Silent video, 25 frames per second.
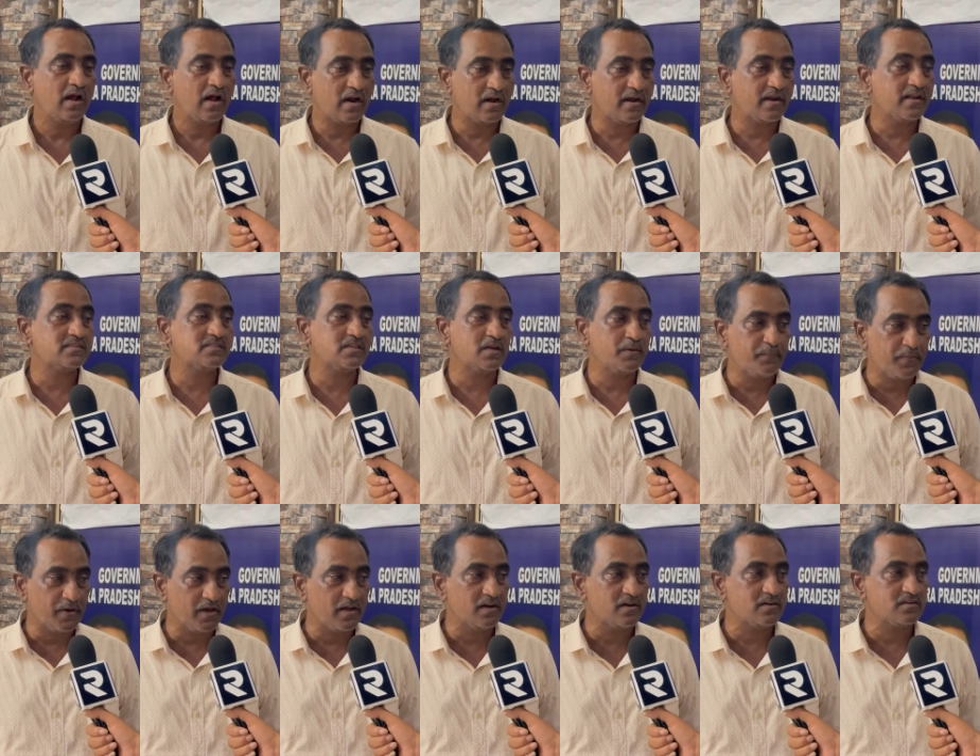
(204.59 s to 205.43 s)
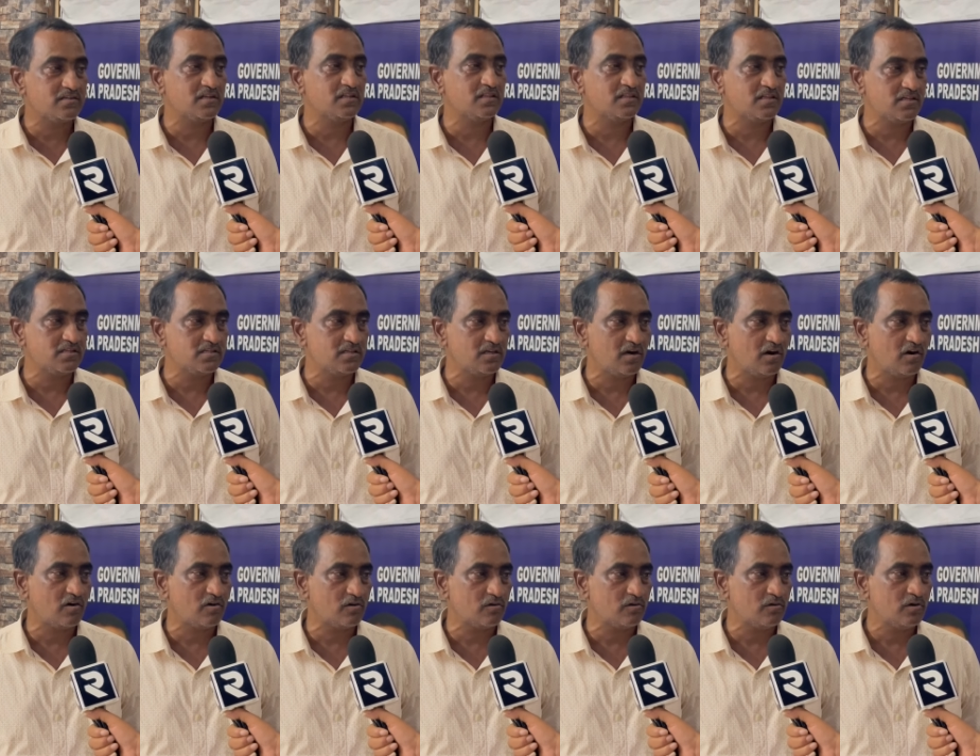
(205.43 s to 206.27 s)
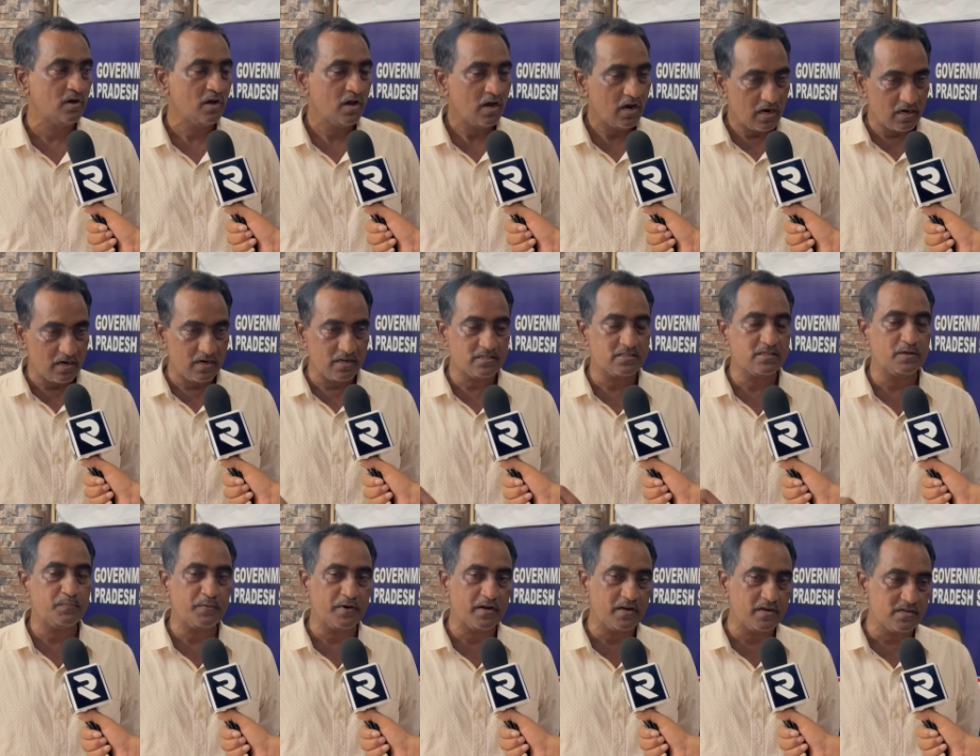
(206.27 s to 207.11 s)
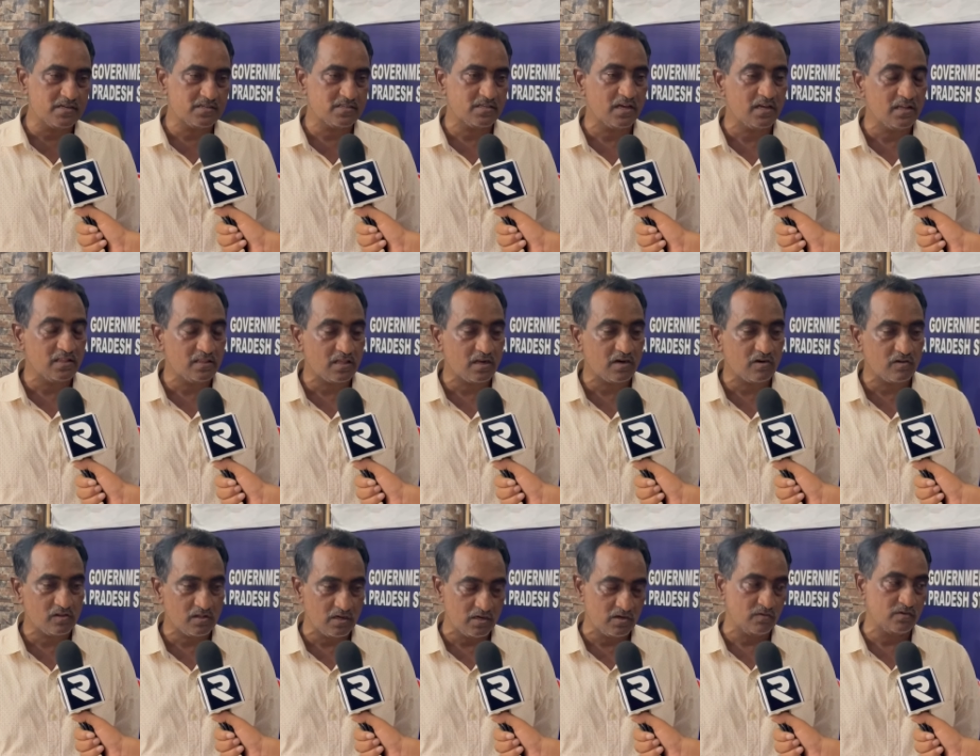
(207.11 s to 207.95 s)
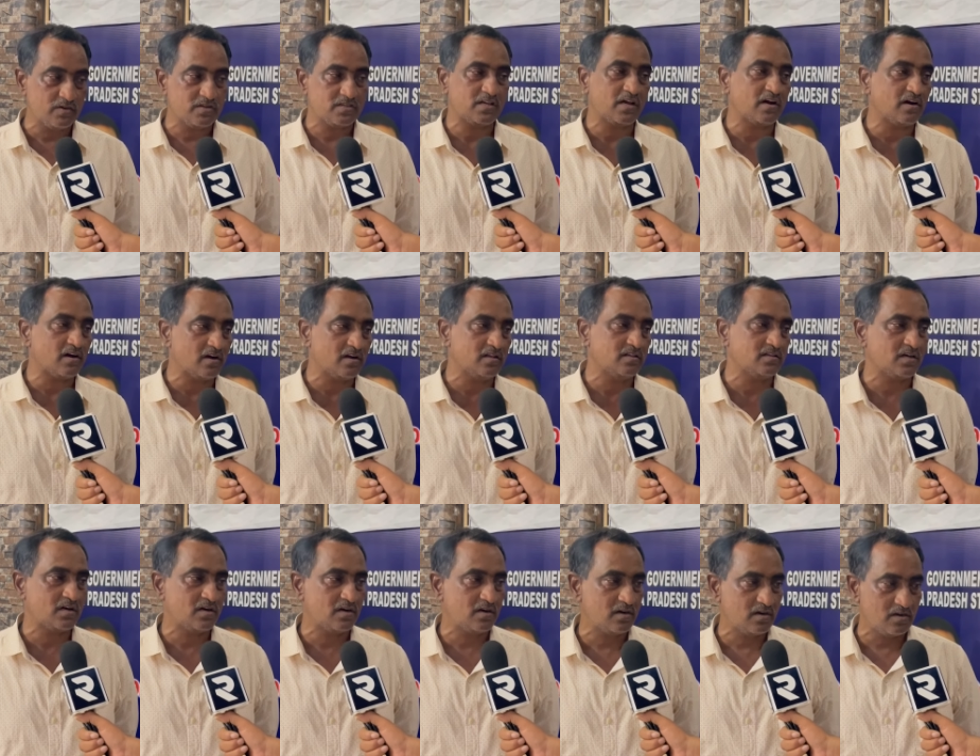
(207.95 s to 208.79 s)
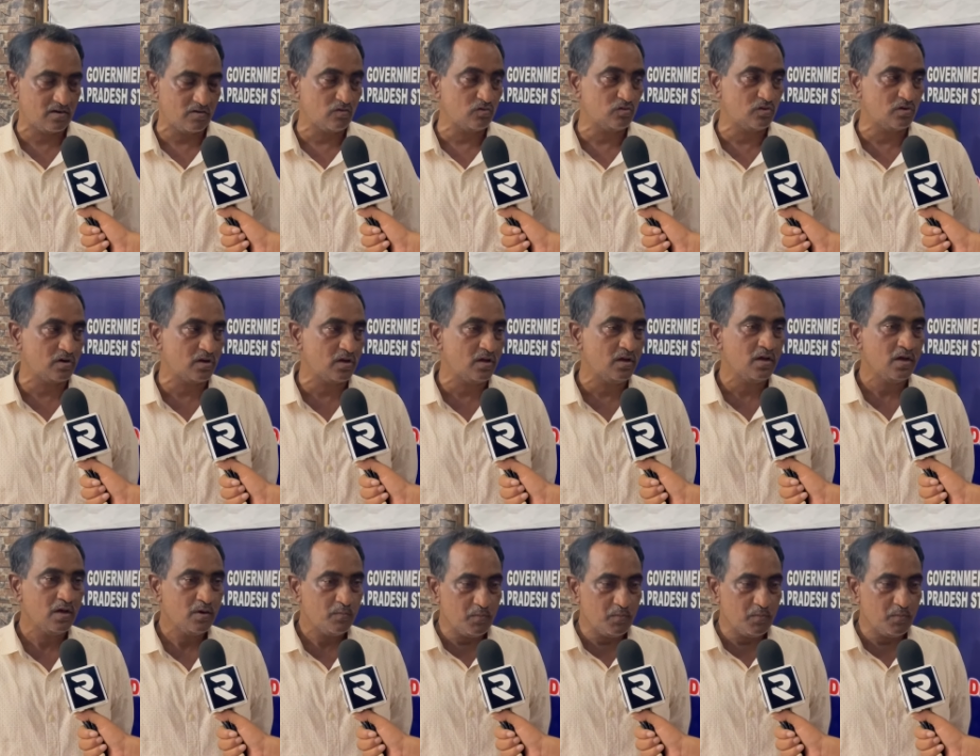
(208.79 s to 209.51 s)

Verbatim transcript: అన్నెసరీ ప్రెగ్నెన్సీలు తీసుకురావడం అన్నెసరీ ప్రెగ్నెన్సీ అయిన తర్వాత ఇటువంటి సంఘటనలు జరగడానికి అవుతున్నాయి